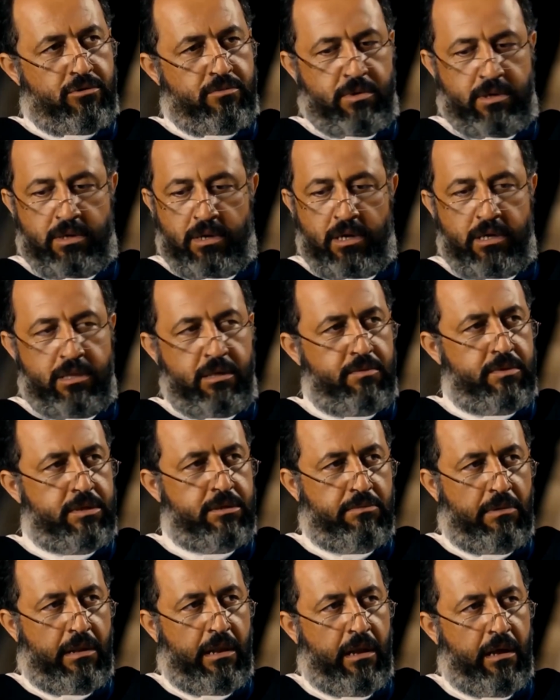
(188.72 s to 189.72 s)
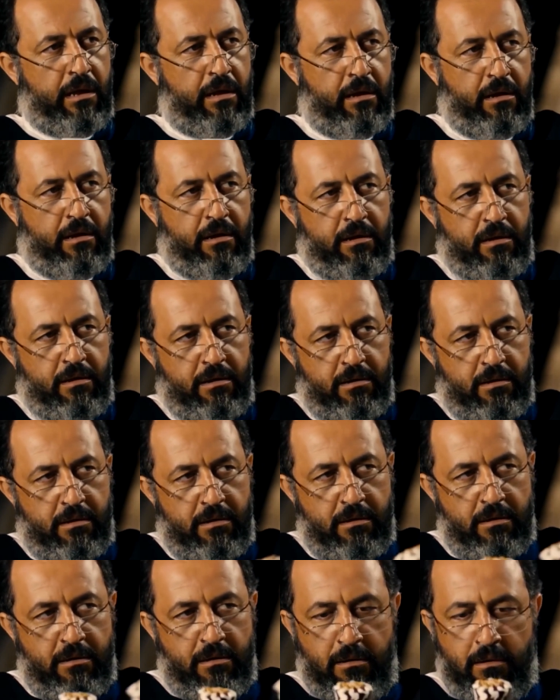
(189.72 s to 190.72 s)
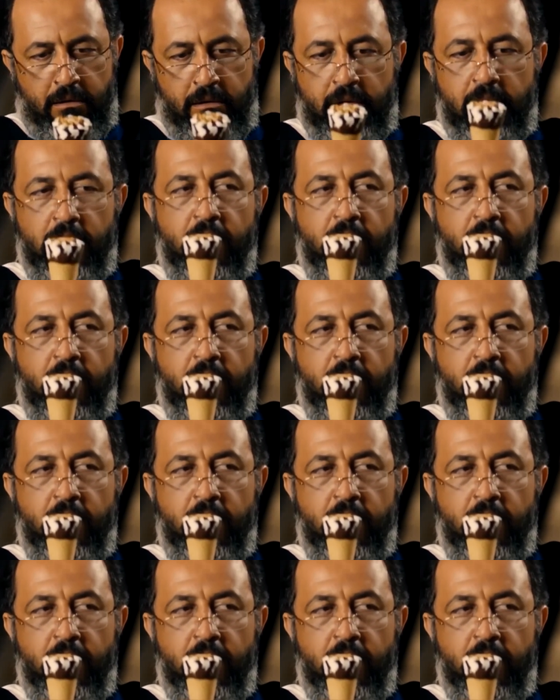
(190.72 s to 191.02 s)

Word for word: E o zaman haydi bismillah. Haydi bakalım.